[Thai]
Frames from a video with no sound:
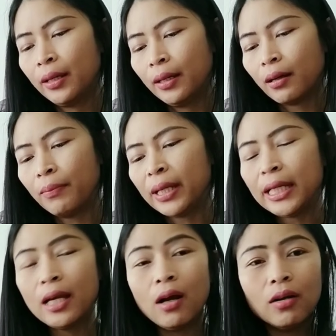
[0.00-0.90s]
ก็เป็น
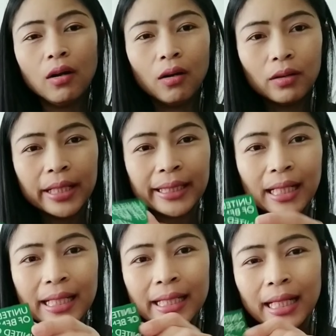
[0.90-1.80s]
ยี่ห้อของอิตา
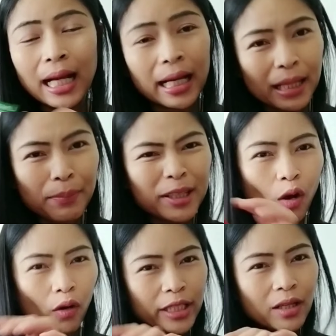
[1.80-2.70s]
ลีเนี่ยนะคะเนี่ยเป็นข
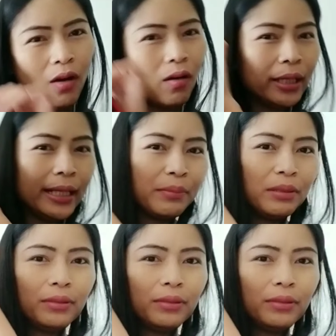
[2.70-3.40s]
องยี่ห้อเลยนะ